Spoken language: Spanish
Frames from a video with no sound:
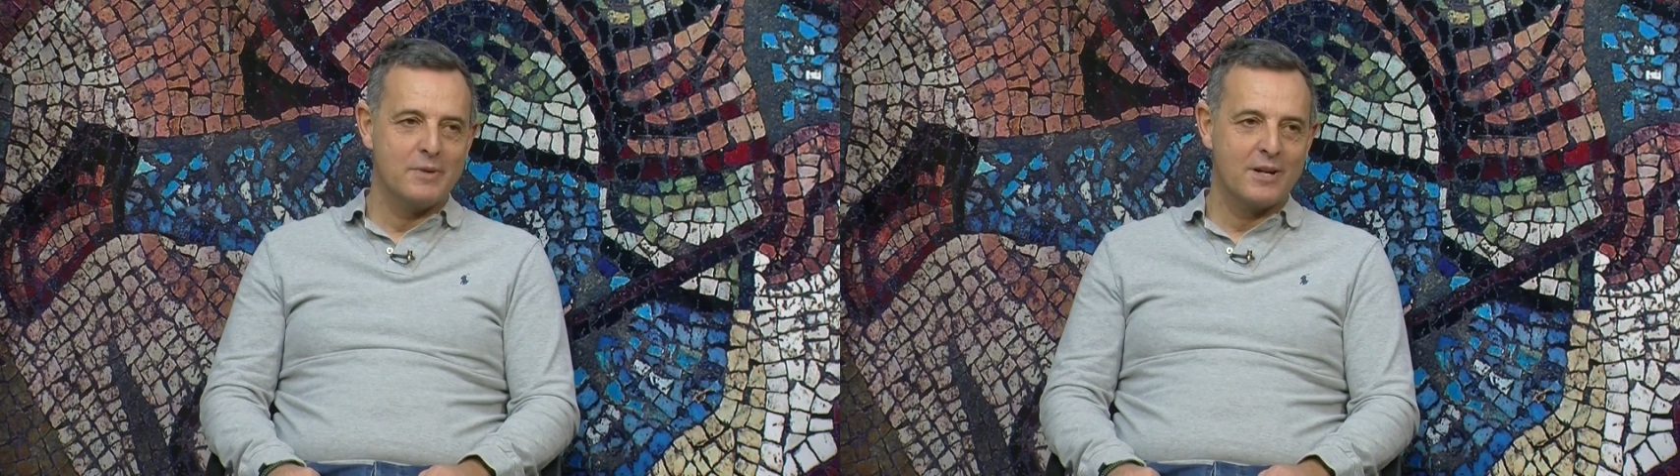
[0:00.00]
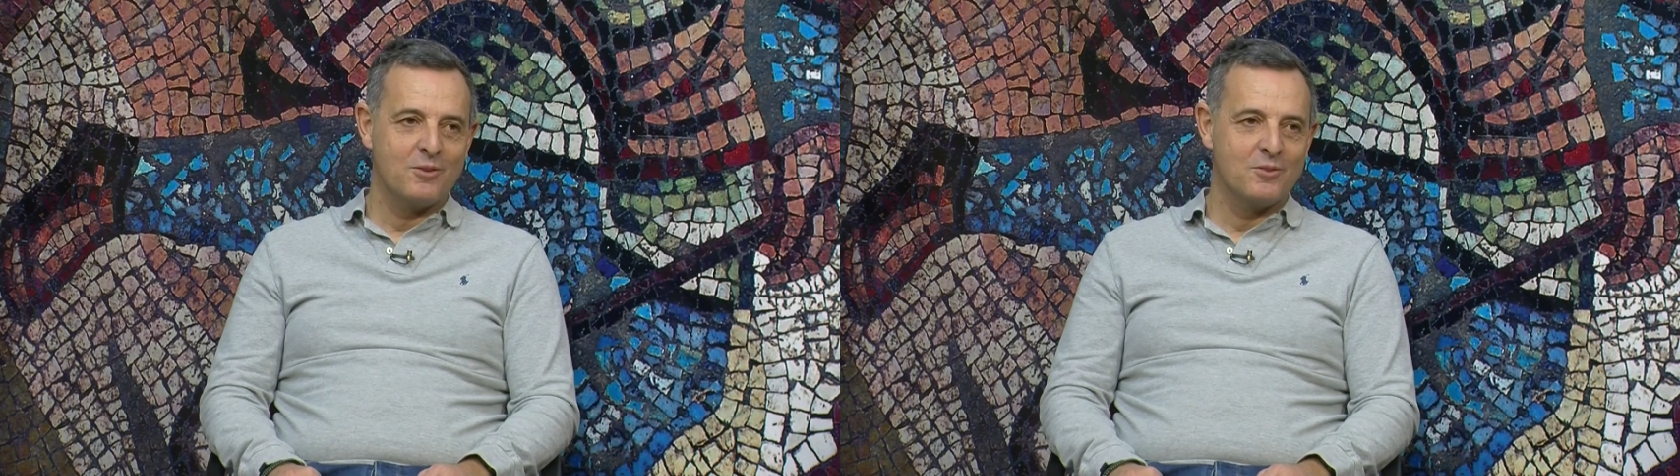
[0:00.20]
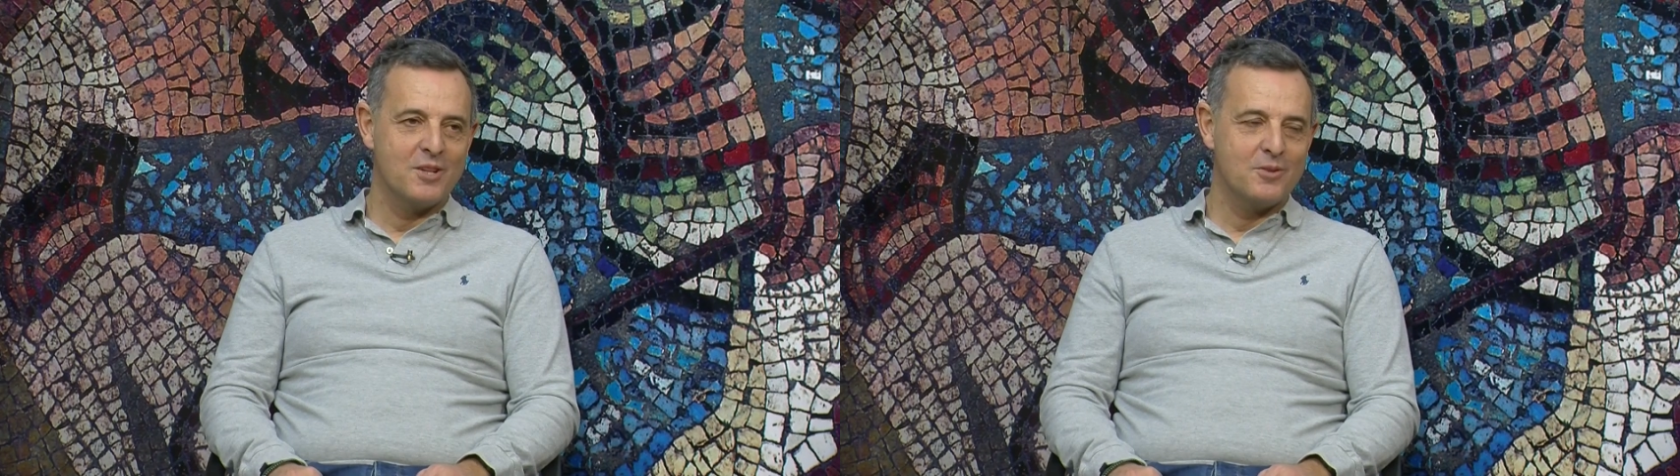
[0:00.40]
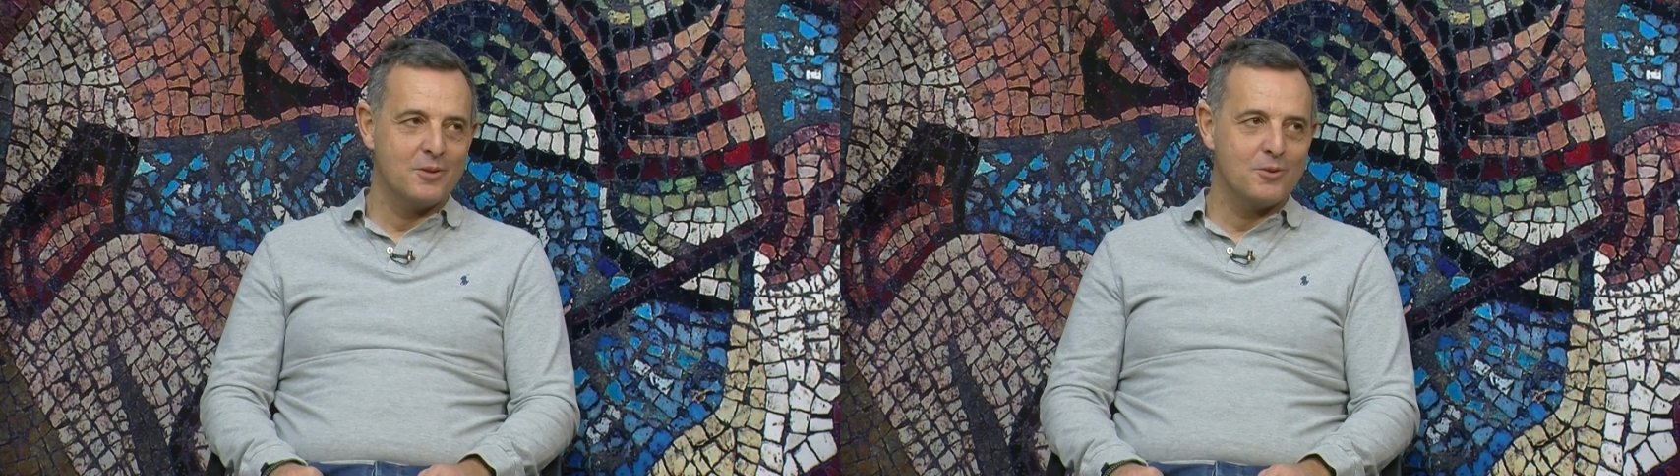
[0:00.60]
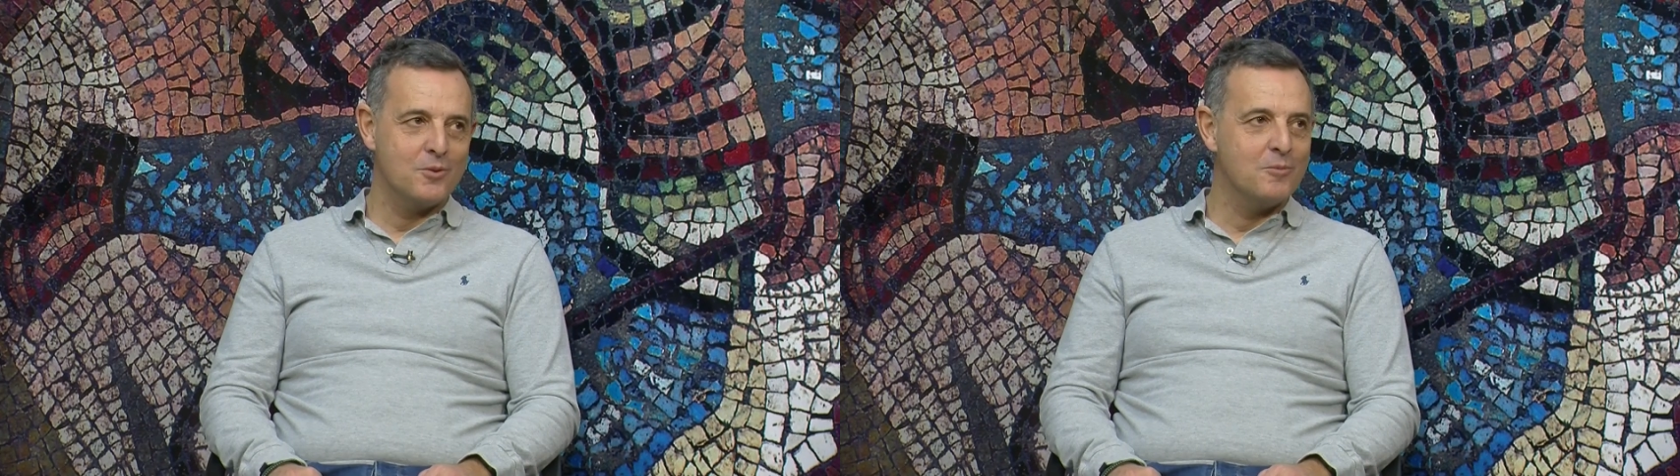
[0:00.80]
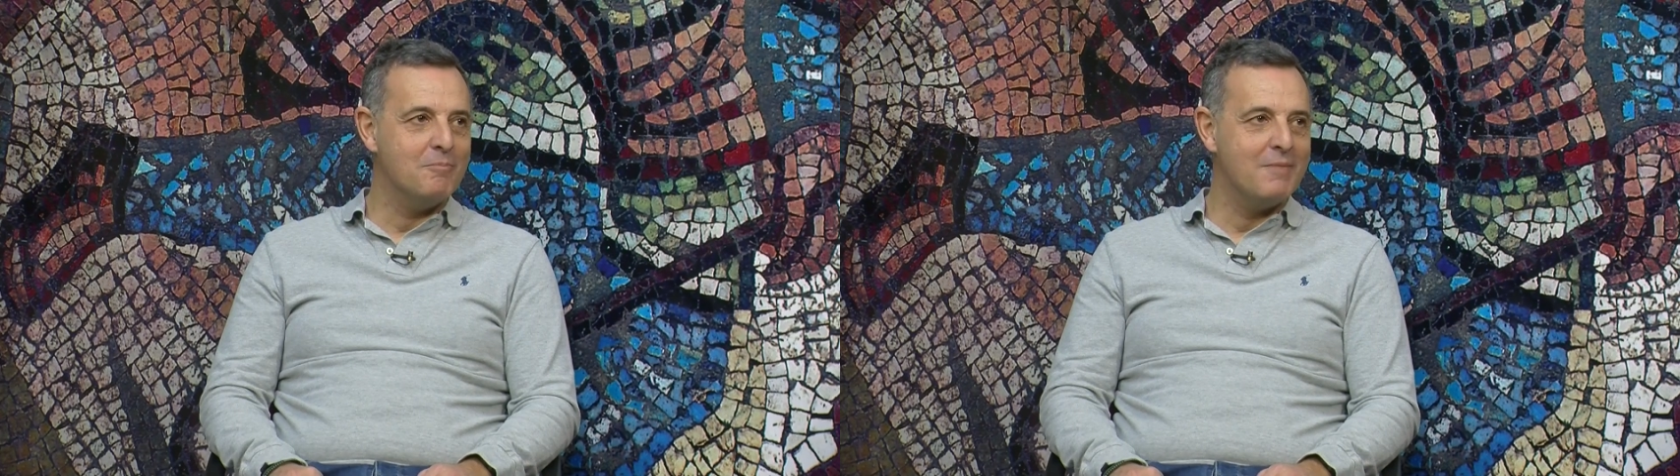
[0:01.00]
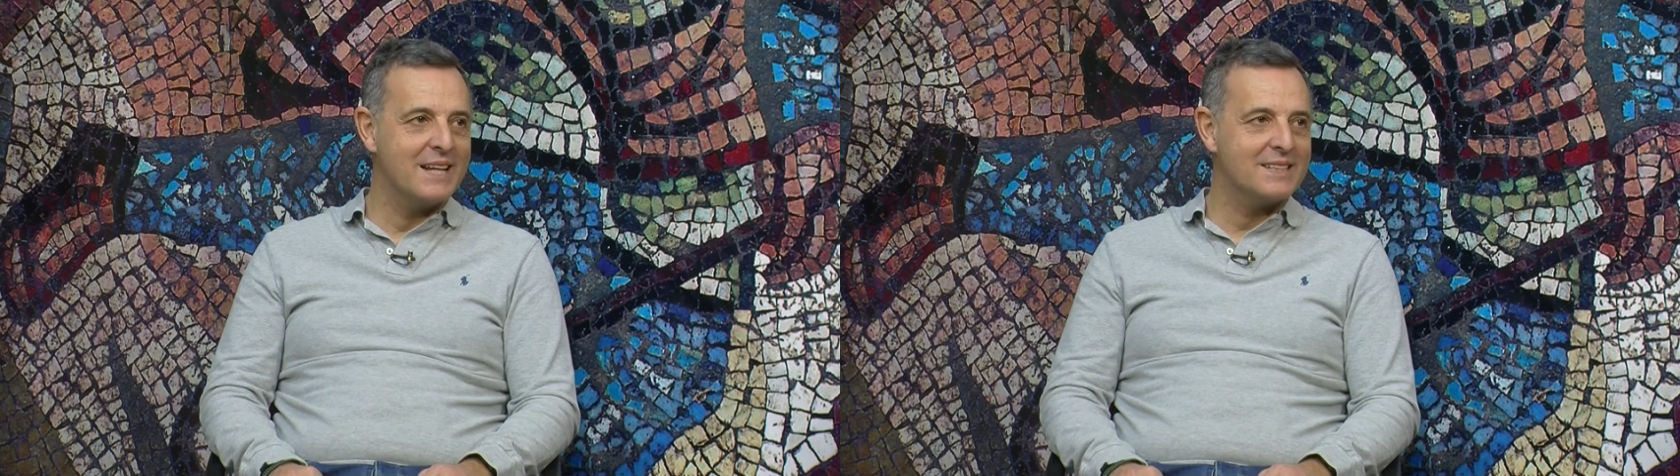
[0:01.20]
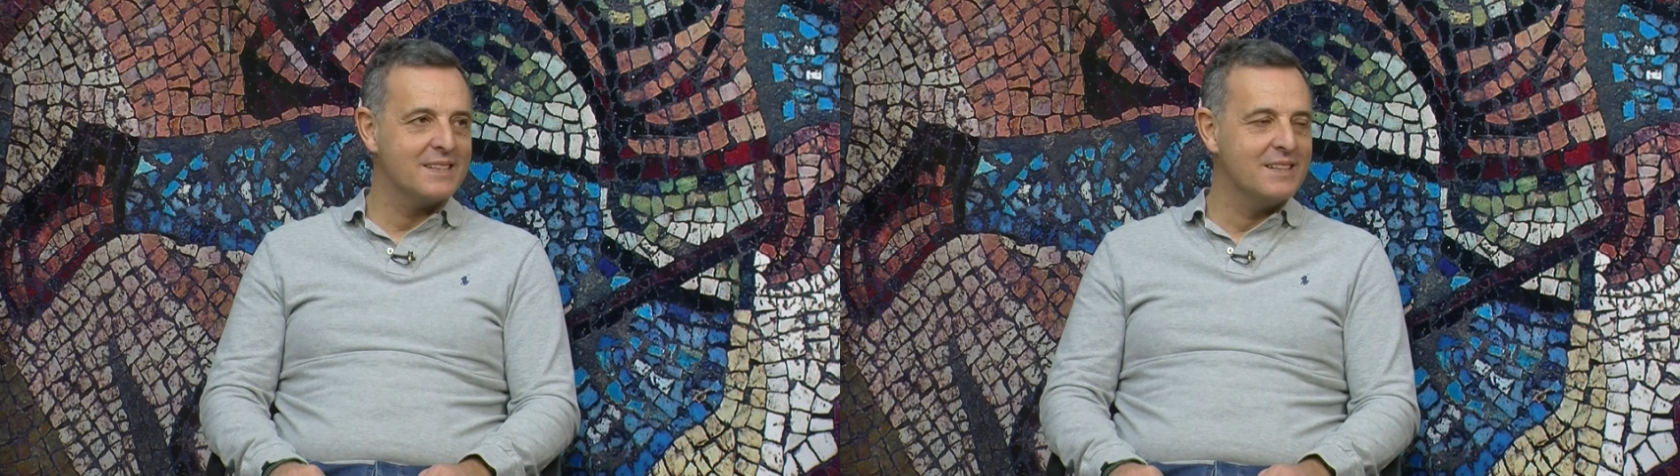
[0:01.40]
súper contentos, no
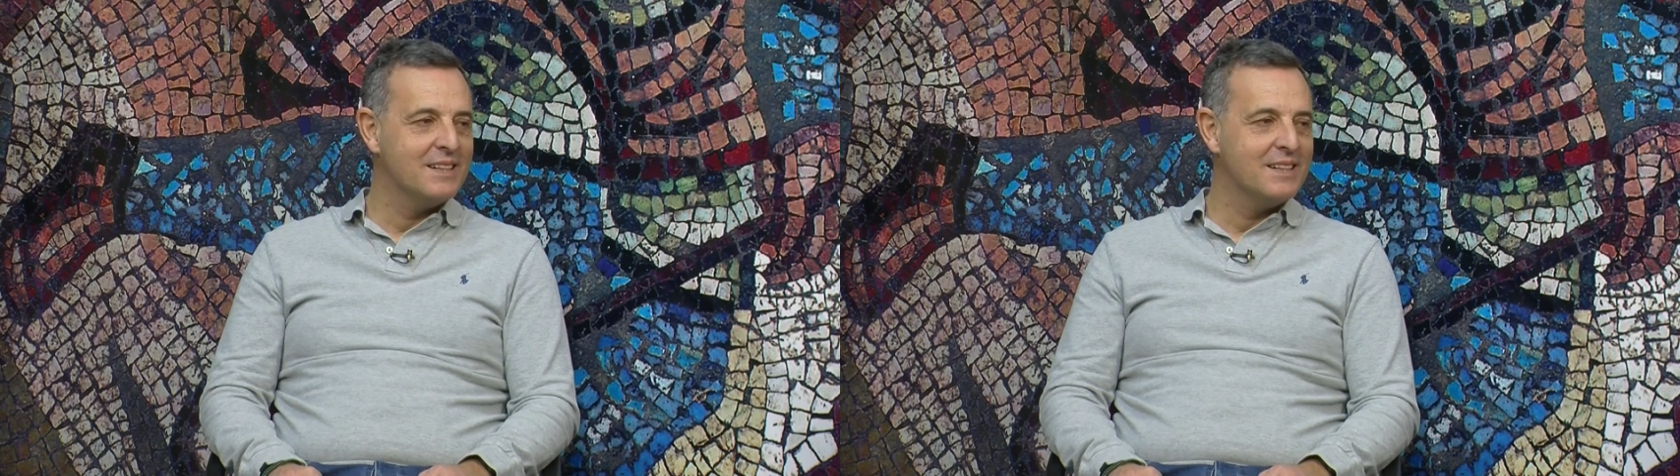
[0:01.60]
más,